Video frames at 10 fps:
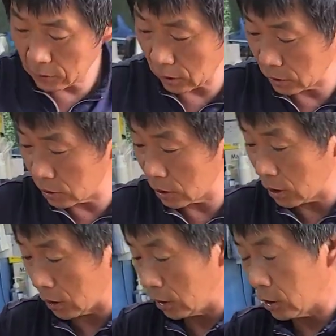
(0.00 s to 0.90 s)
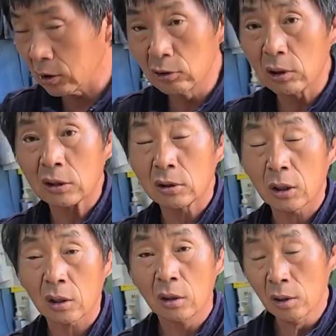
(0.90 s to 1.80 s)
박스가 있으니까 이 그늘 같은
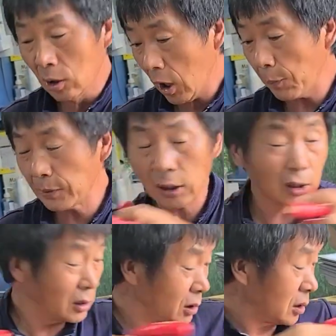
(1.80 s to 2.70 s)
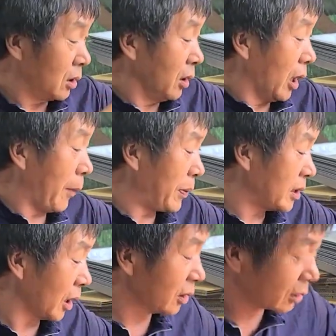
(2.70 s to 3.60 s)
데가 햇빛에,
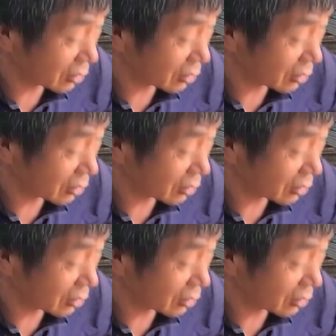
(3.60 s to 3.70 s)
햇빛이 아닌